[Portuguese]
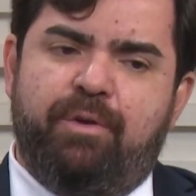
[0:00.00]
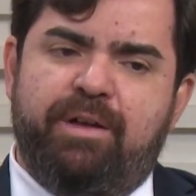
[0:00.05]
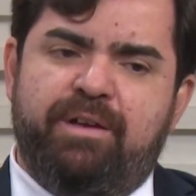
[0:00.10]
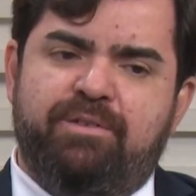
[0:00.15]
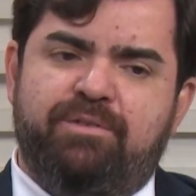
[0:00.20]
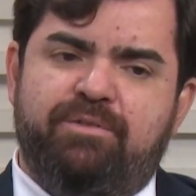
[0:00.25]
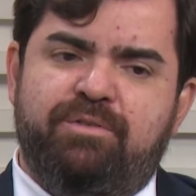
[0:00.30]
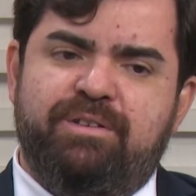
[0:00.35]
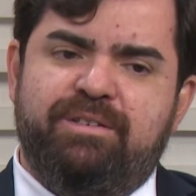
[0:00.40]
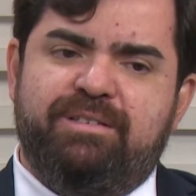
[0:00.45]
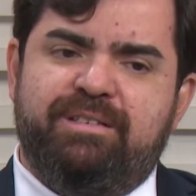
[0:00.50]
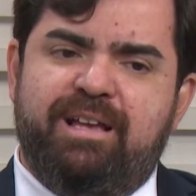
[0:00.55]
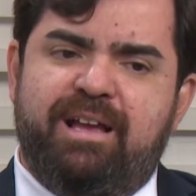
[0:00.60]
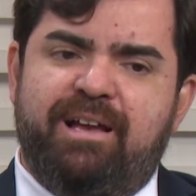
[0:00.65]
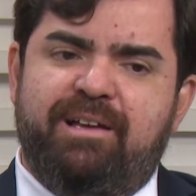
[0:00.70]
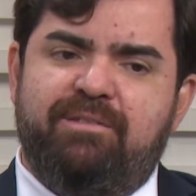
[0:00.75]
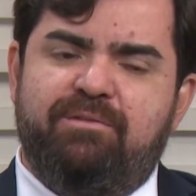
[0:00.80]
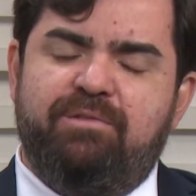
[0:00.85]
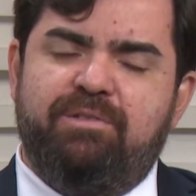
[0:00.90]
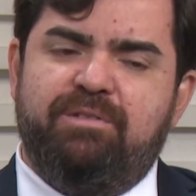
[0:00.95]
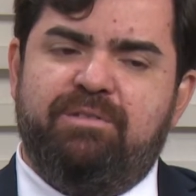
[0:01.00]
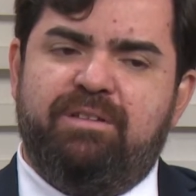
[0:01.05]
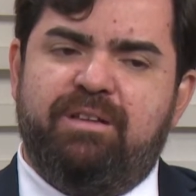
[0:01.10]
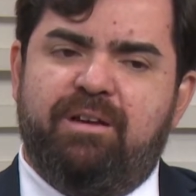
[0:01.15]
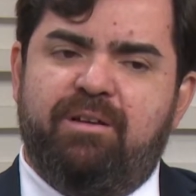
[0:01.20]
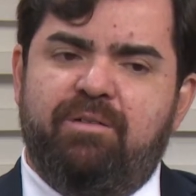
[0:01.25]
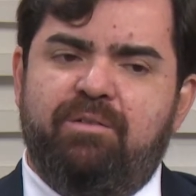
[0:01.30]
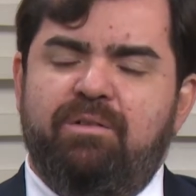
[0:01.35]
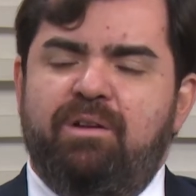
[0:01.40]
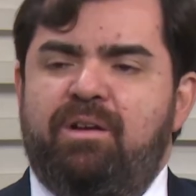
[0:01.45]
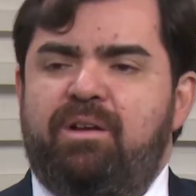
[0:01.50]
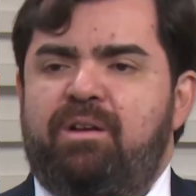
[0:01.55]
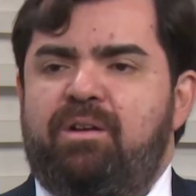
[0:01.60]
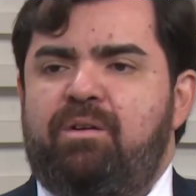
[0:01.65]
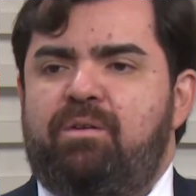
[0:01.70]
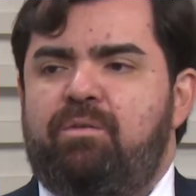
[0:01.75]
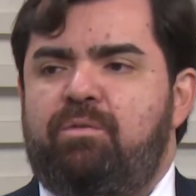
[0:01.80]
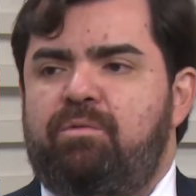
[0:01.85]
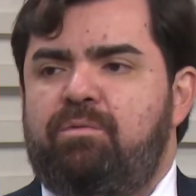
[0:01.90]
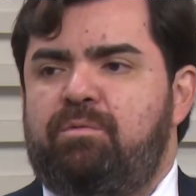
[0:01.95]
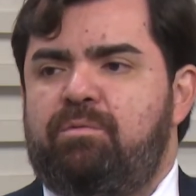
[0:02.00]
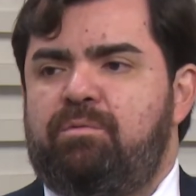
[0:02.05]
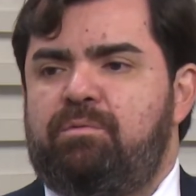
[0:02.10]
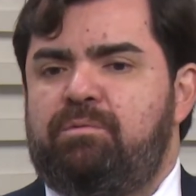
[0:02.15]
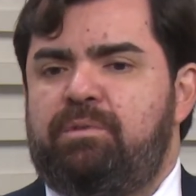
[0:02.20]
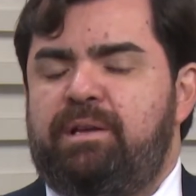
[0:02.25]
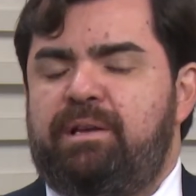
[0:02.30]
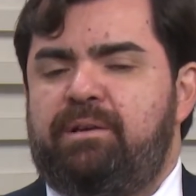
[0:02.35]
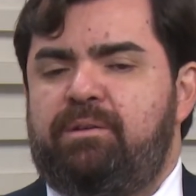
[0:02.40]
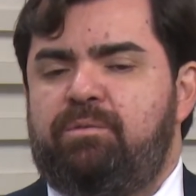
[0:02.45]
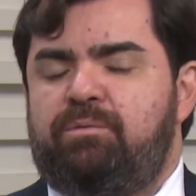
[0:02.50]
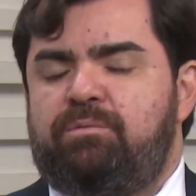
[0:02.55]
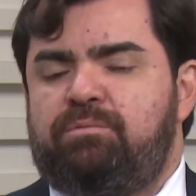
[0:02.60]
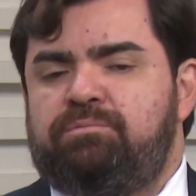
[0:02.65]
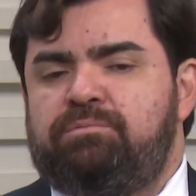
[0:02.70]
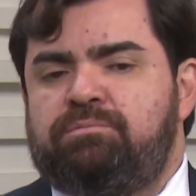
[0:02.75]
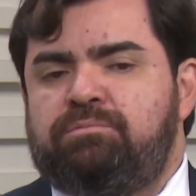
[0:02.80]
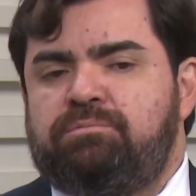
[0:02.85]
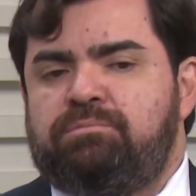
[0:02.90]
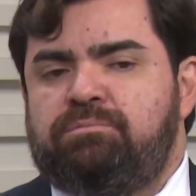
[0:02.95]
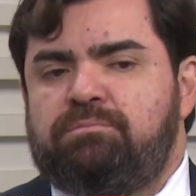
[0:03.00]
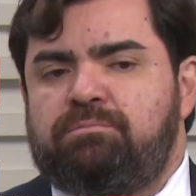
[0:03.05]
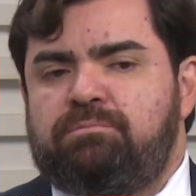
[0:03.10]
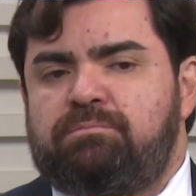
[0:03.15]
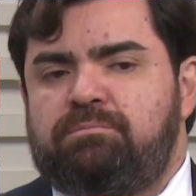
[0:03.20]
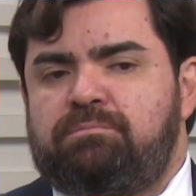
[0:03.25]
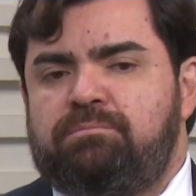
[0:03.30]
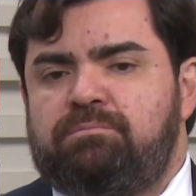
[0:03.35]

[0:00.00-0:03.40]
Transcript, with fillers: ajuizado, então, um, né, um,